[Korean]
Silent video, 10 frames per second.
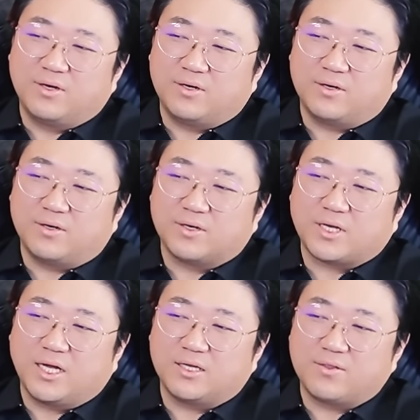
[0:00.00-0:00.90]
어,
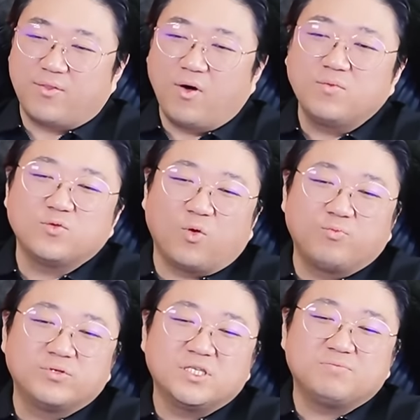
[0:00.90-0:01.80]
그러니까 너무
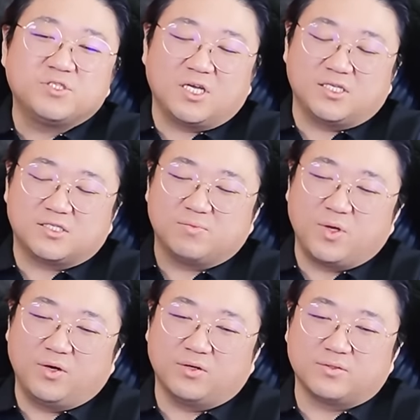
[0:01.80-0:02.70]
높은 입지에
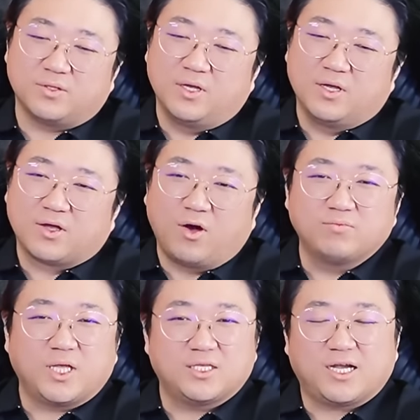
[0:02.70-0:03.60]
있으면
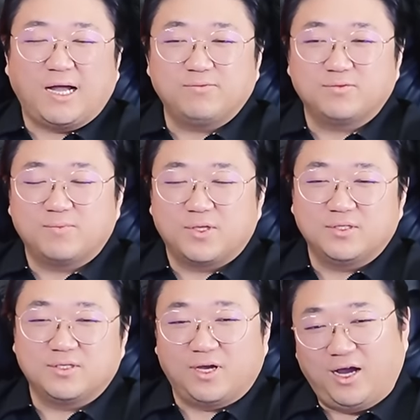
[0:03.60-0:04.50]
검단이
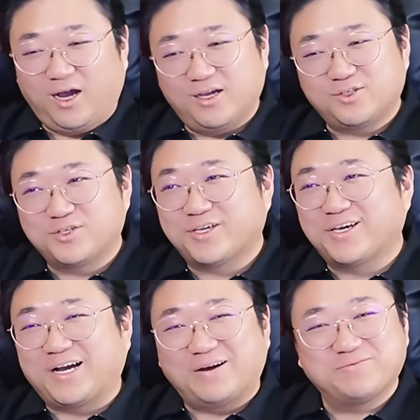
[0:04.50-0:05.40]
까분면은 하이 저
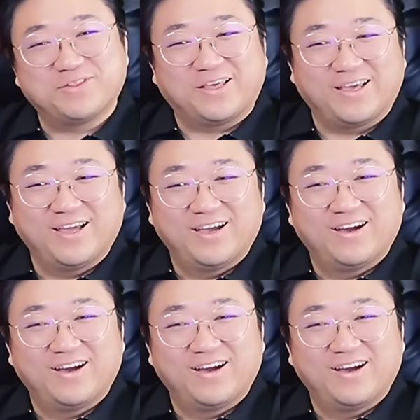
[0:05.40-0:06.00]
새끼 까부네아